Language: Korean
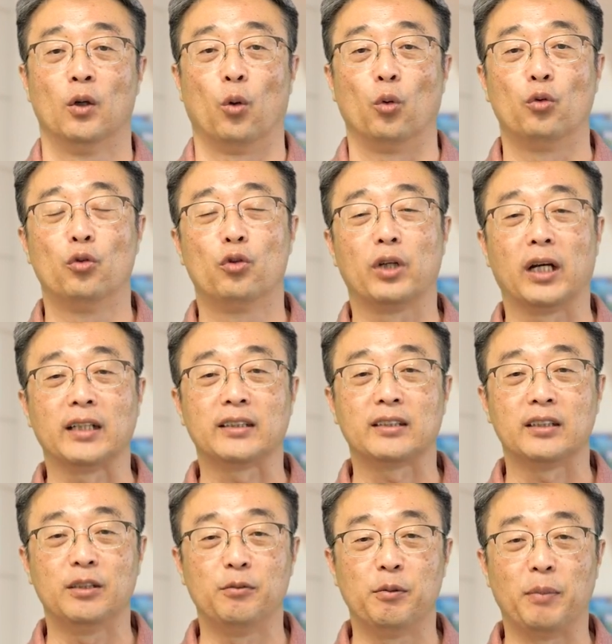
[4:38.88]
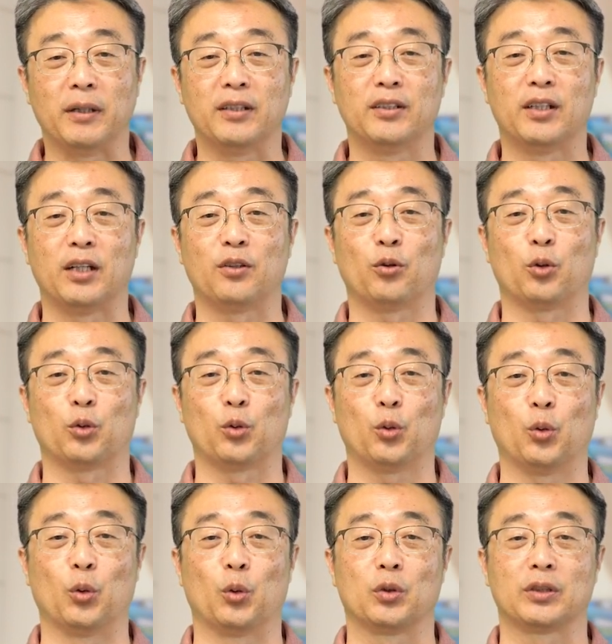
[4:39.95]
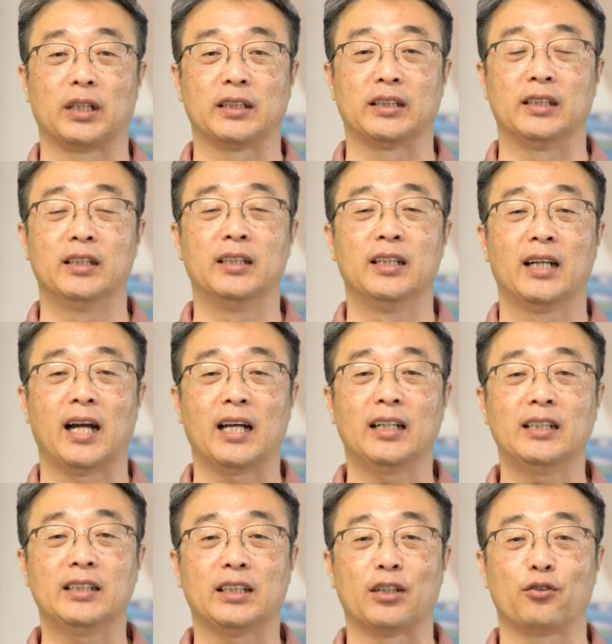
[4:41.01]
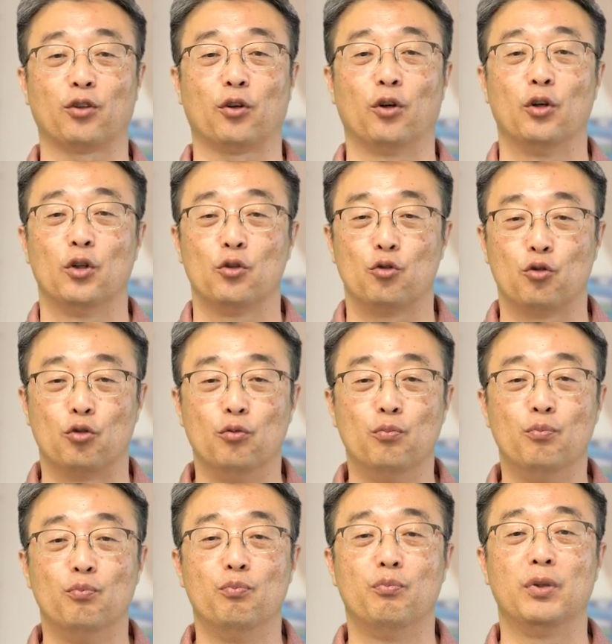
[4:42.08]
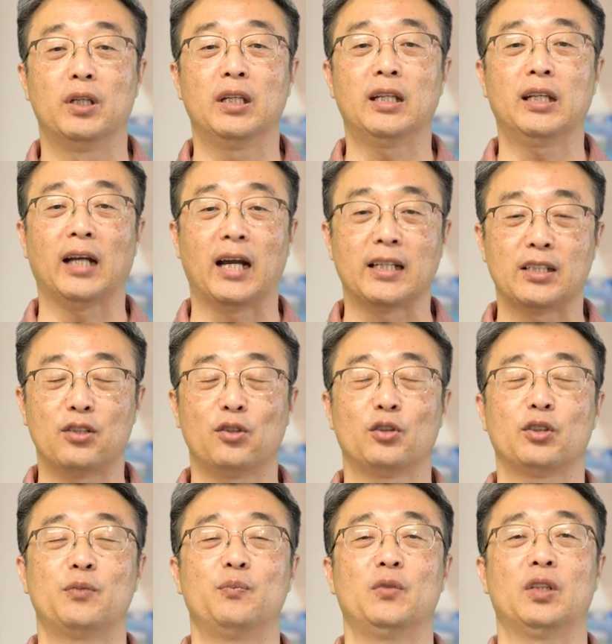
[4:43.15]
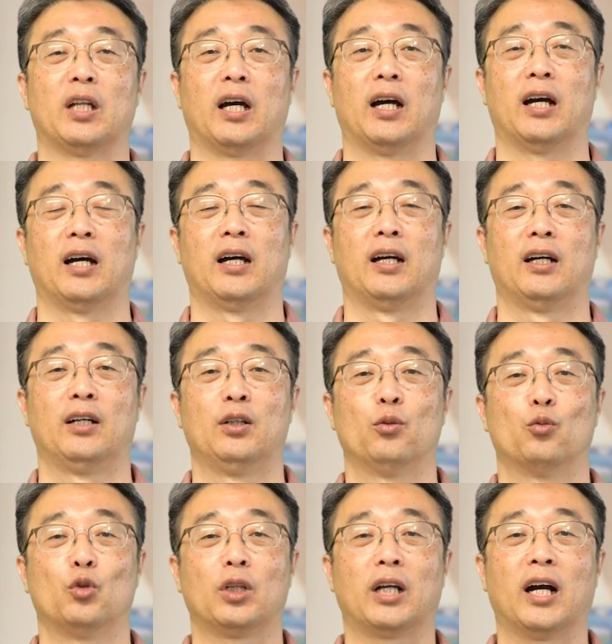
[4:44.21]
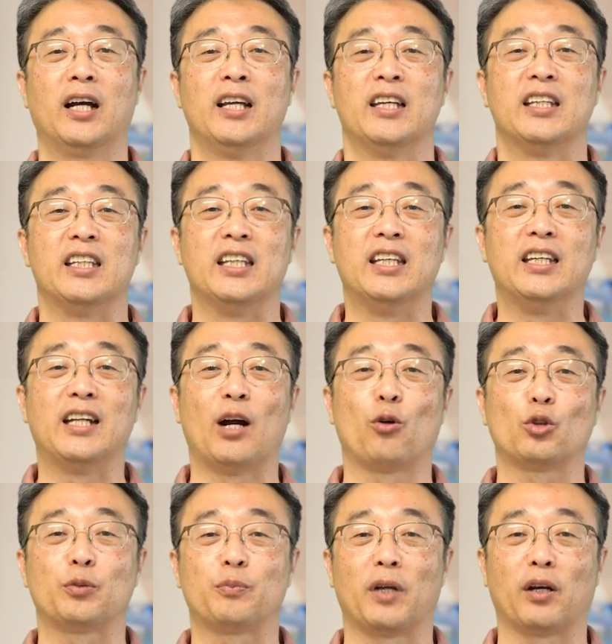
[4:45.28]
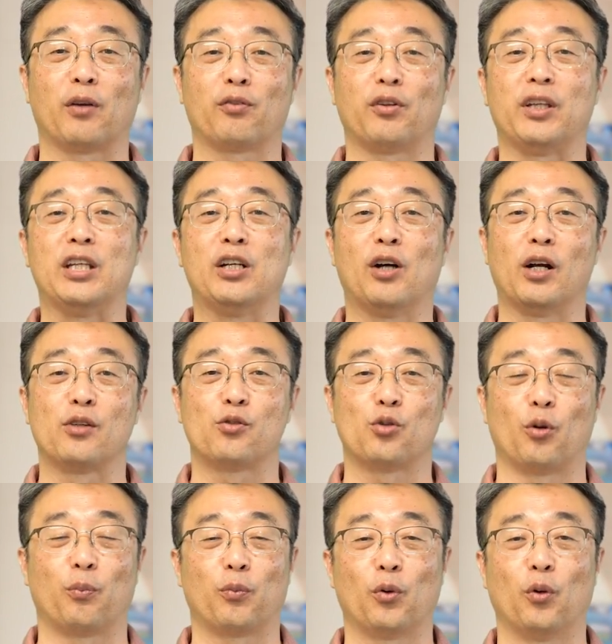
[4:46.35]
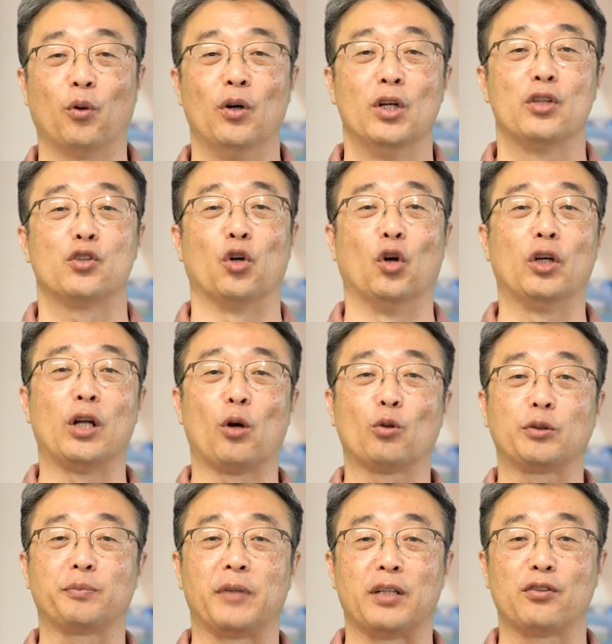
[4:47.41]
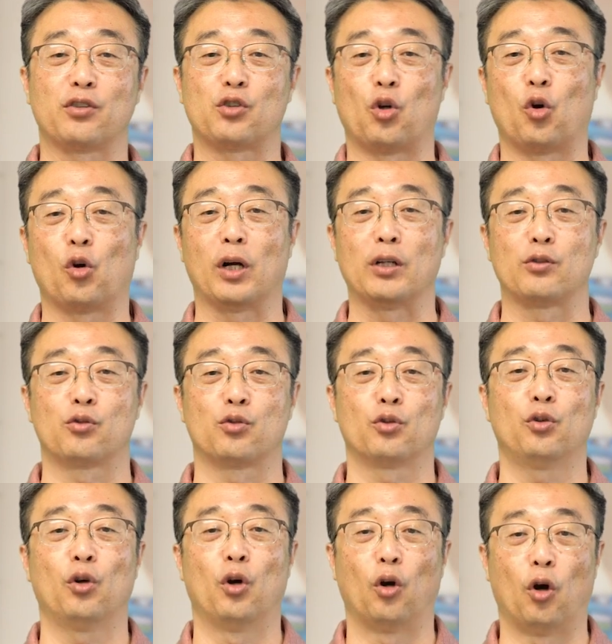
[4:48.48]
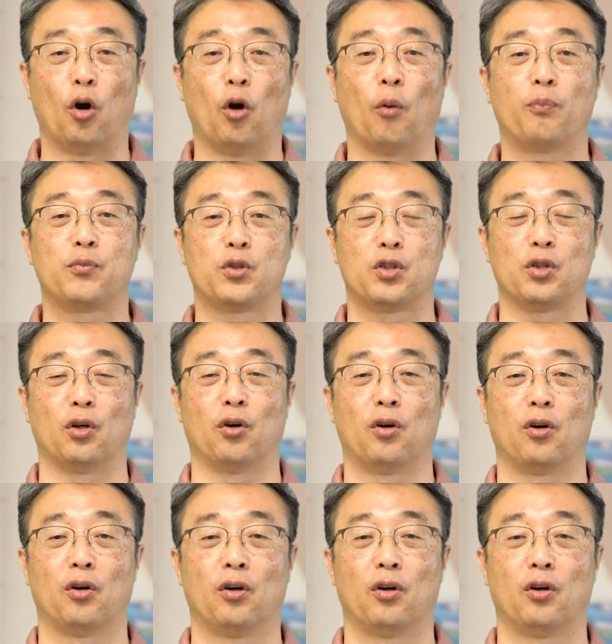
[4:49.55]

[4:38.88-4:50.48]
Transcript: 오늘 우리가 쓰임을 받는다는 것도 사실 하나님께서 준비하신 것입니다. 우리가 이 일하고 싶다고 해서 이거 할 수 없고 저 일하고 싶다 해서 저거 할 수 없지요.